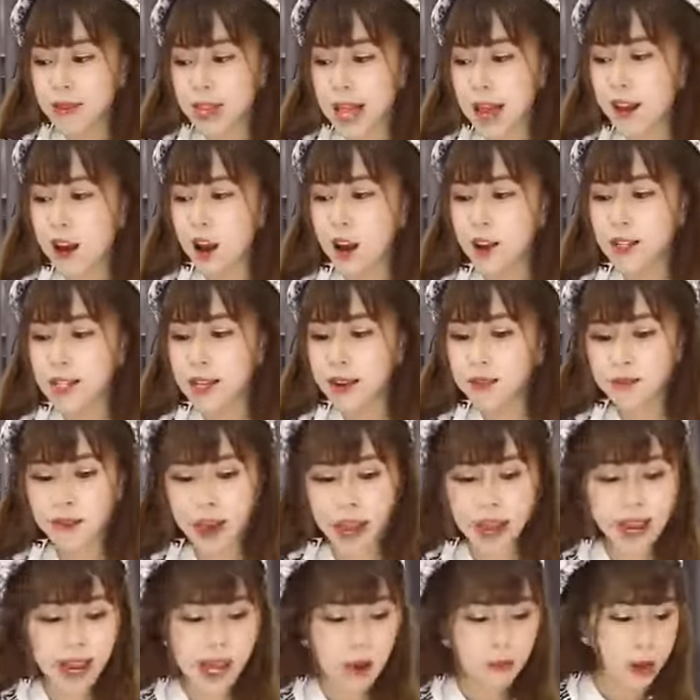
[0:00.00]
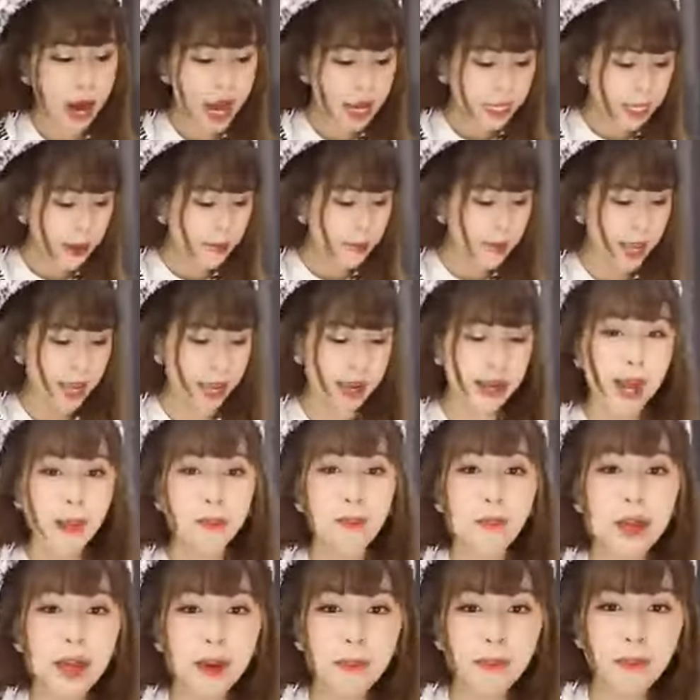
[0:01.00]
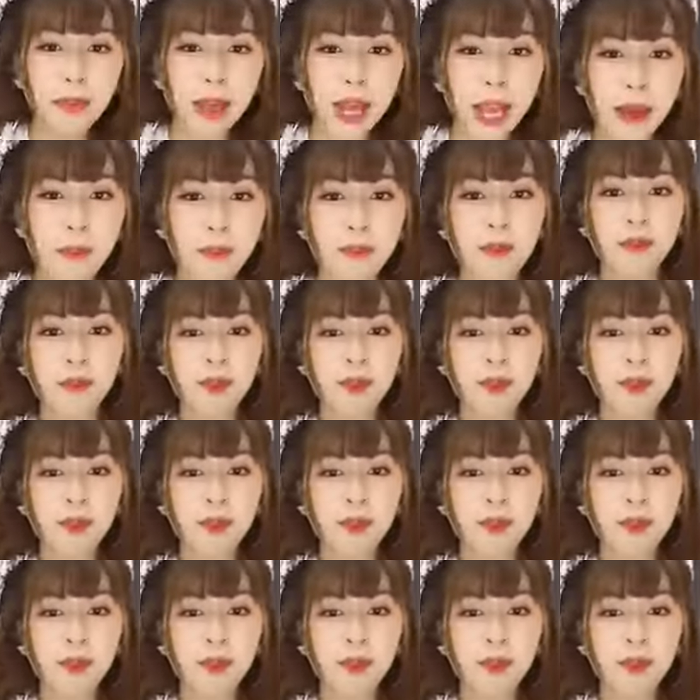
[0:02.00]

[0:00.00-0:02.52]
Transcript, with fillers: nha còn chân váy là 305 giùm em